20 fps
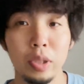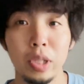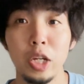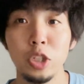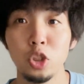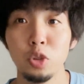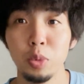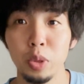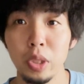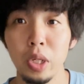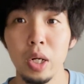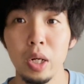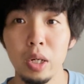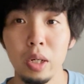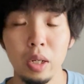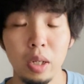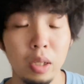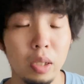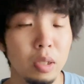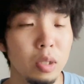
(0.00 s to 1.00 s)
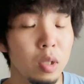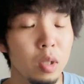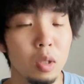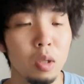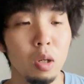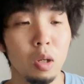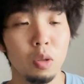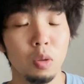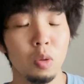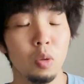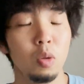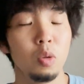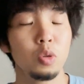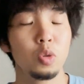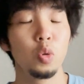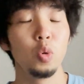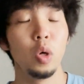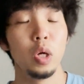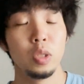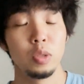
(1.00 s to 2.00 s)
大丈夫やな。ああの、
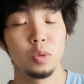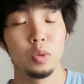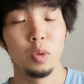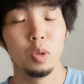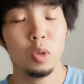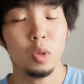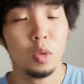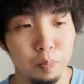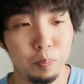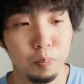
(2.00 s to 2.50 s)
そうなんですよ。